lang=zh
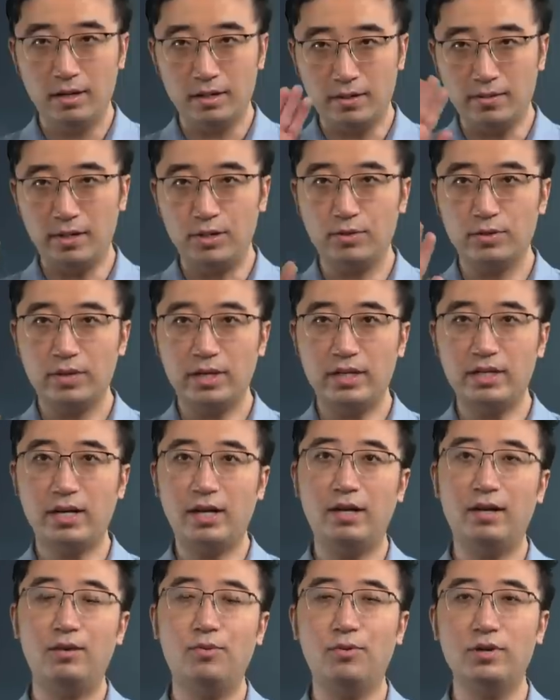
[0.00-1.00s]
各位同学，大家
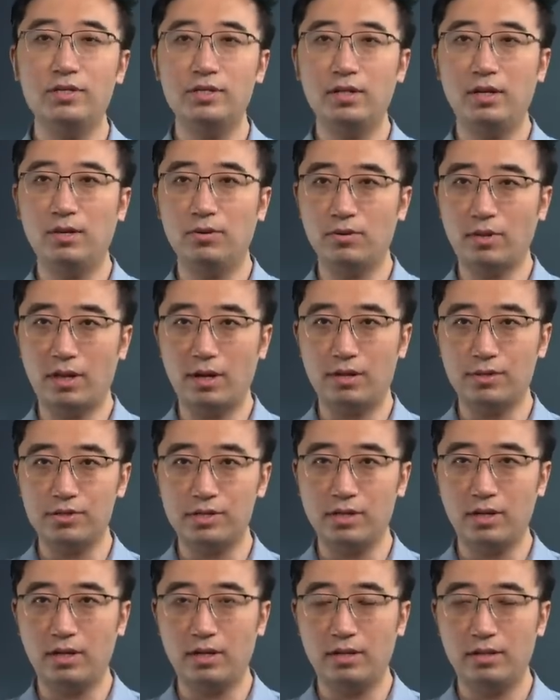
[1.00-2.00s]
好，我是李永乐老
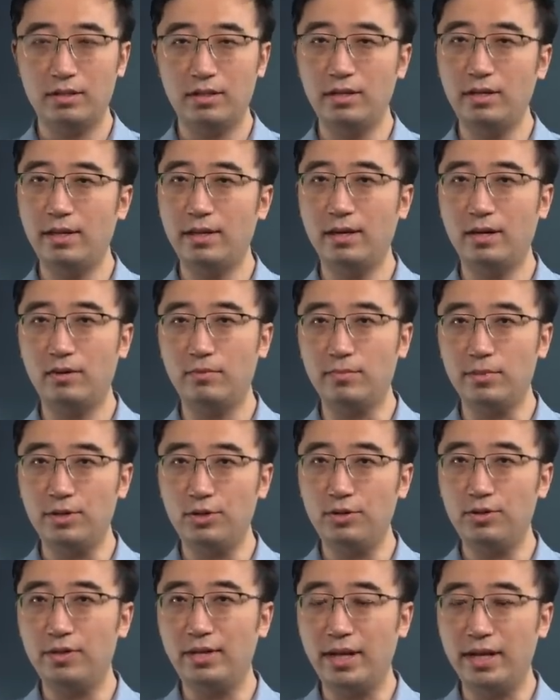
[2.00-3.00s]
师。今天呢，我们
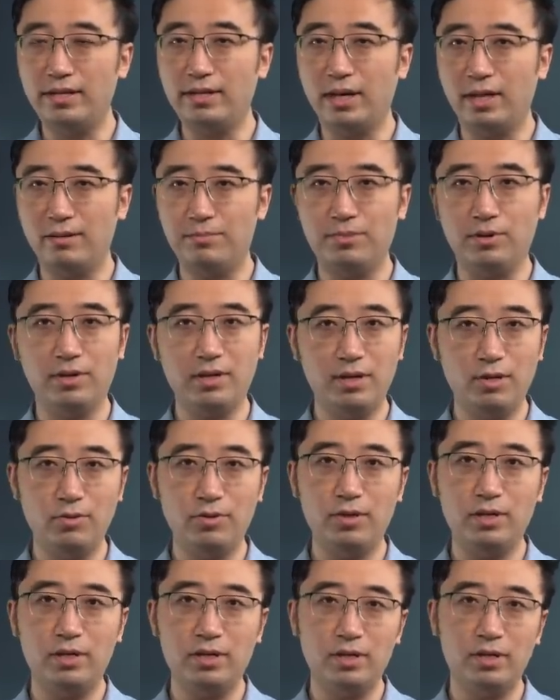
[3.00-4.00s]
继续来讲博弈
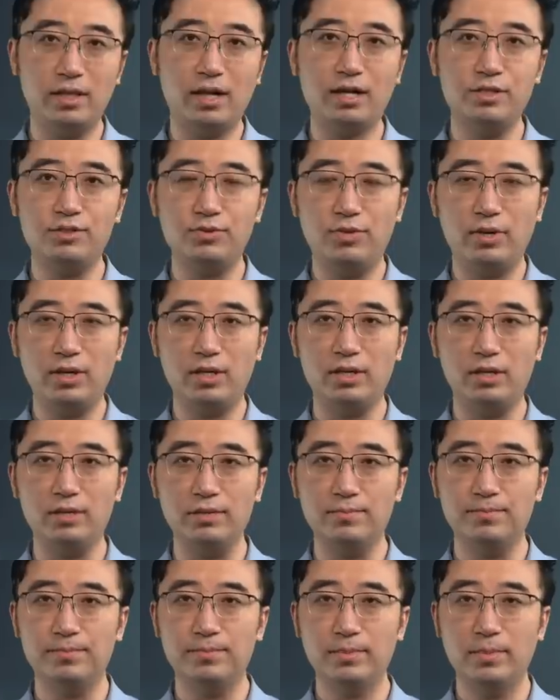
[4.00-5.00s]
论和纳什均衡。